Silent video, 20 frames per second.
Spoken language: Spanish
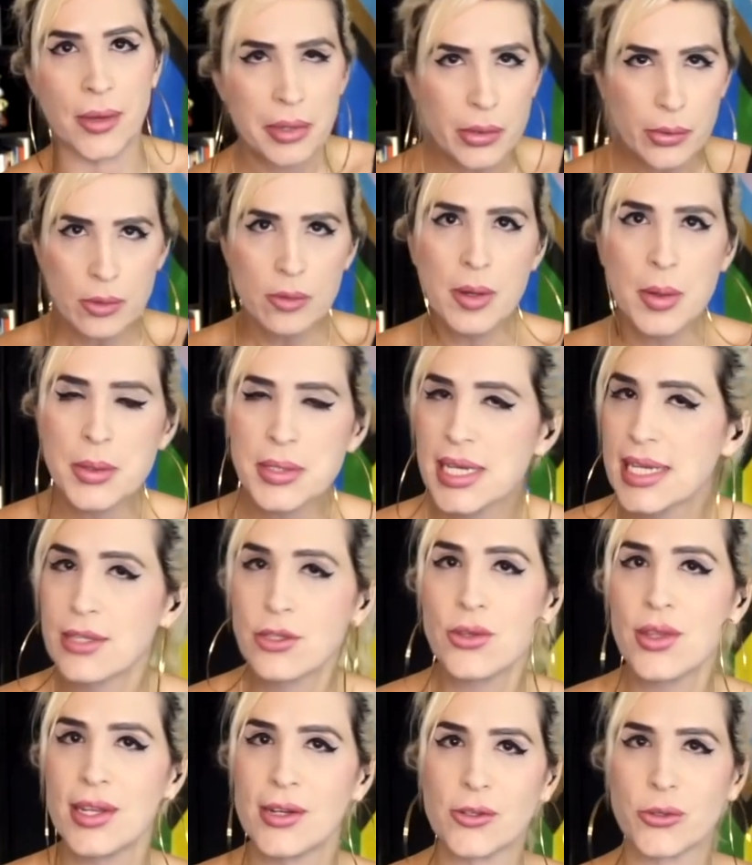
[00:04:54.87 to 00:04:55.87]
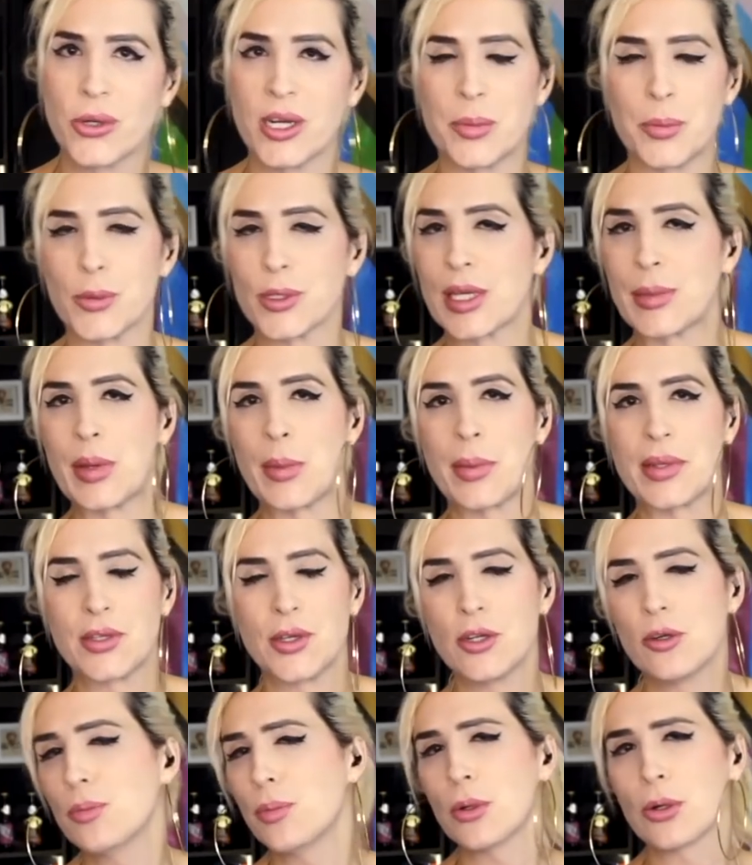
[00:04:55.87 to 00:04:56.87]
Pero volvamos a esto de los cuerpos que me
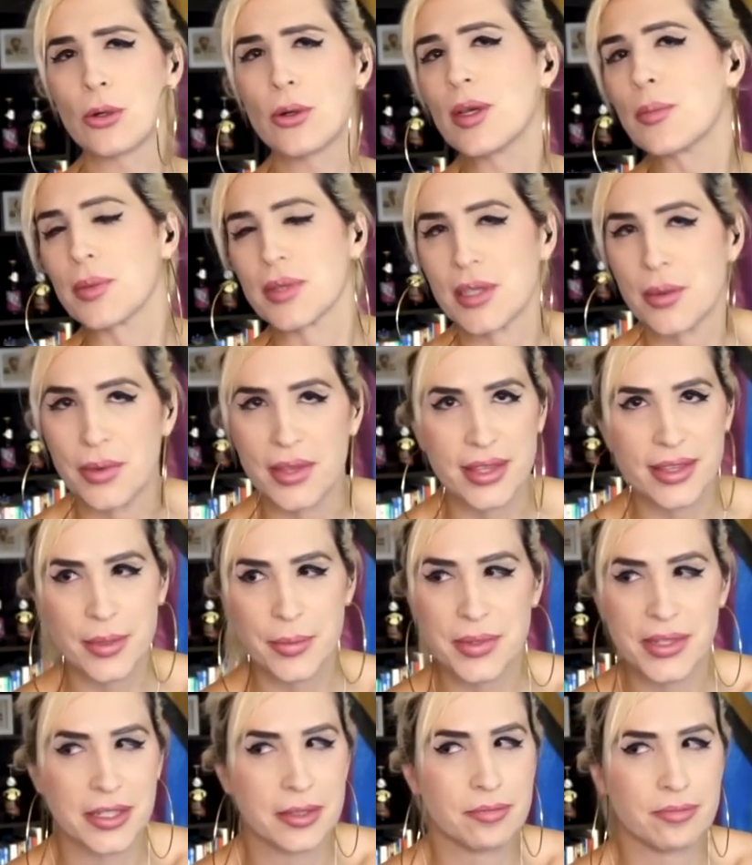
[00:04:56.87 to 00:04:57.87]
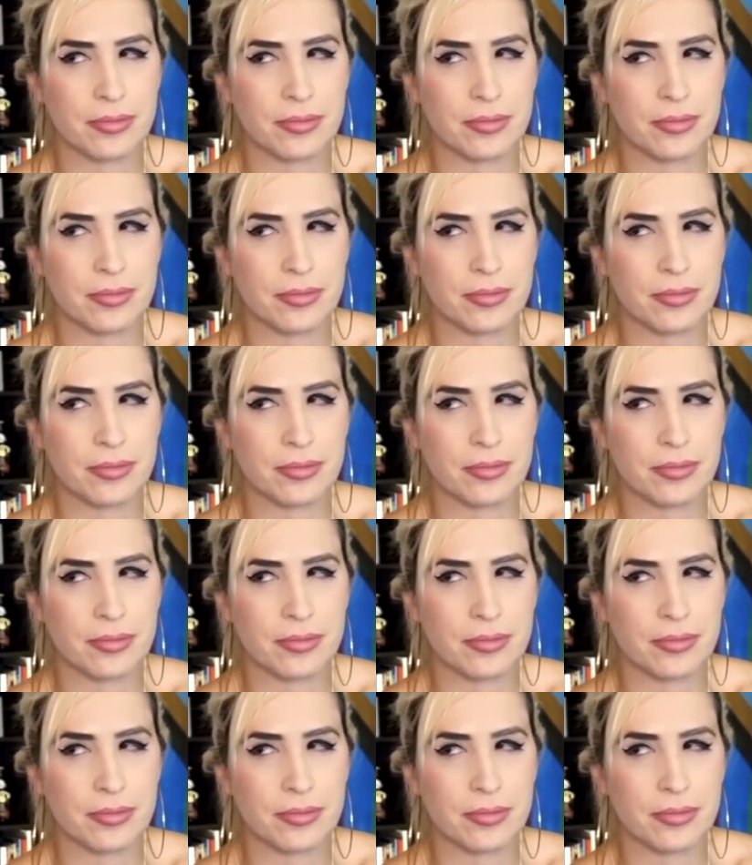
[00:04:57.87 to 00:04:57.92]
apasiona un poco y pues evidentemente es